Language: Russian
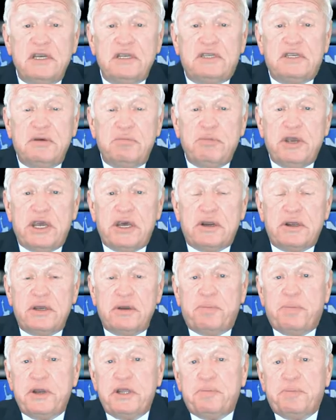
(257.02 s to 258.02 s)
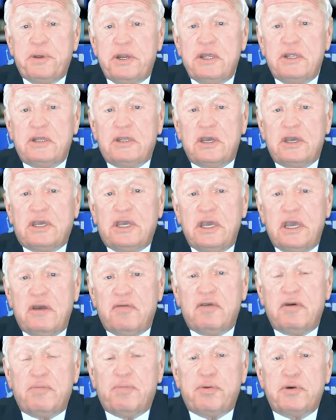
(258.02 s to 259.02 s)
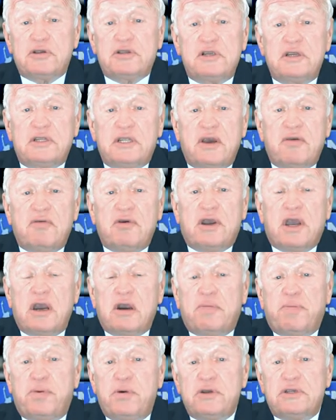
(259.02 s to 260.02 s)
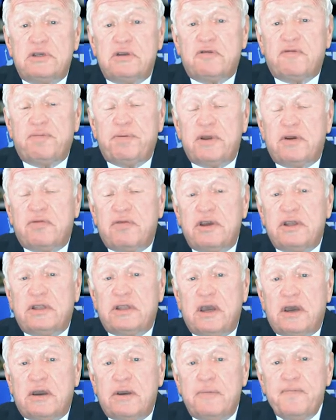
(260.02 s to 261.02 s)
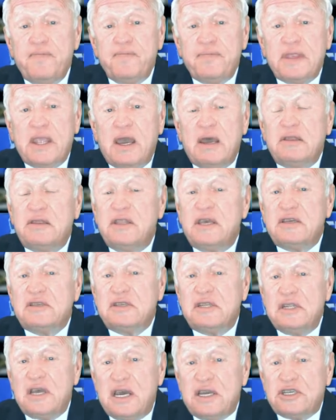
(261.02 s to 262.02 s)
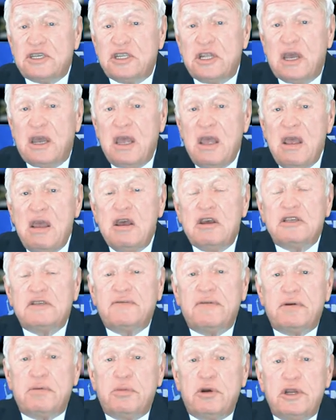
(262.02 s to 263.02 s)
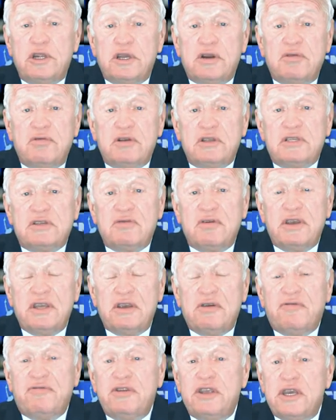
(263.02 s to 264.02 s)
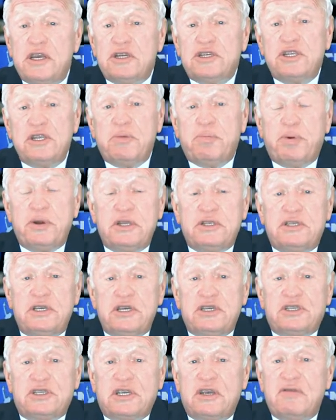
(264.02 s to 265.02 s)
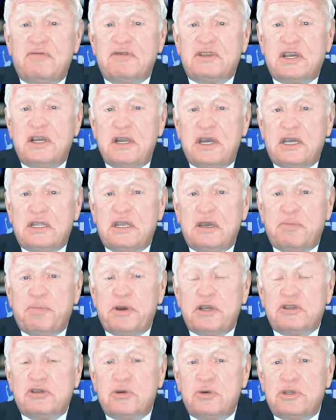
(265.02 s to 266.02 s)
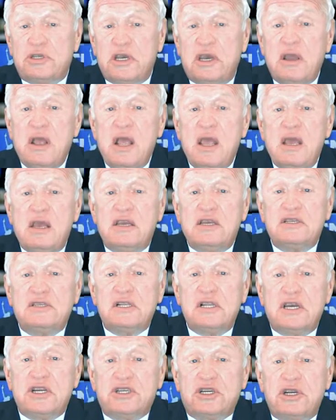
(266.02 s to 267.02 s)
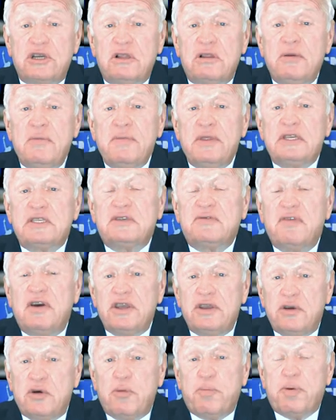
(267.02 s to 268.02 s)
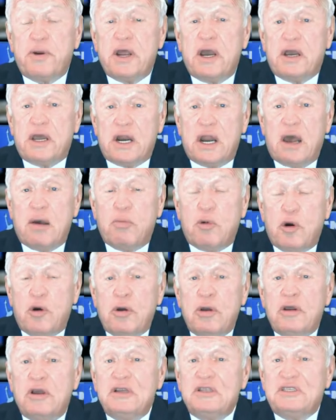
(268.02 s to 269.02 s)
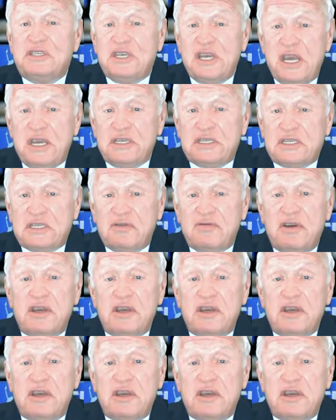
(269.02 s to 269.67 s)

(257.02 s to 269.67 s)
эти меры предприняты Киевом после того, как Путин впервые так однозначно сформулировал свои внешнеполитические взгляды и, по сути, изложил свою программу действий.